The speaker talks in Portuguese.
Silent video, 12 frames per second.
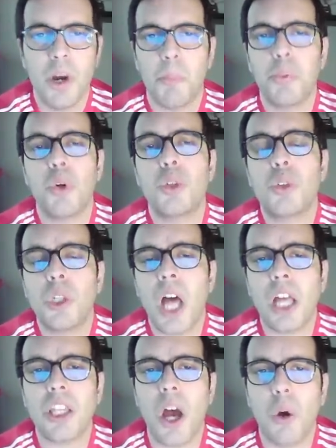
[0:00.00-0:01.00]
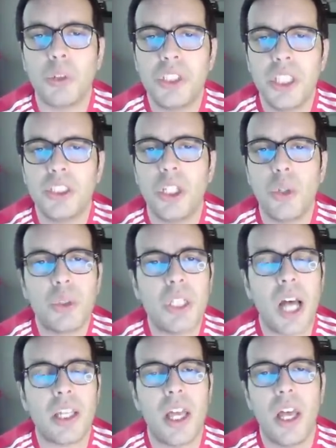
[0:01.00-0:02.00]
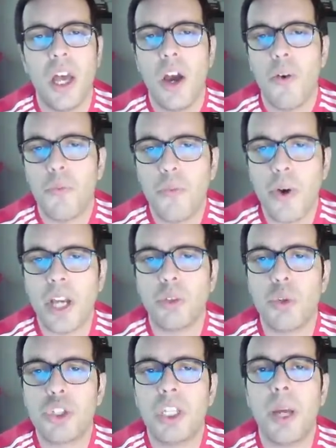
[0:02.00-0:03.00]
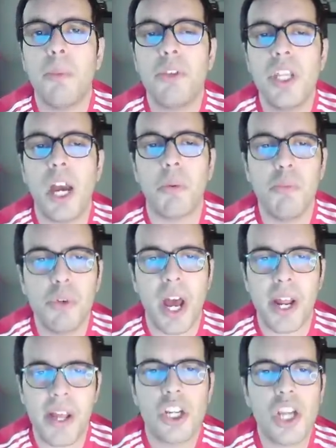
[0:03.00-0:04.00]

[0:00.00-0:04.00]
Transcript: Por outro lado, a ausência notada foi a do extremo Diego Moreira,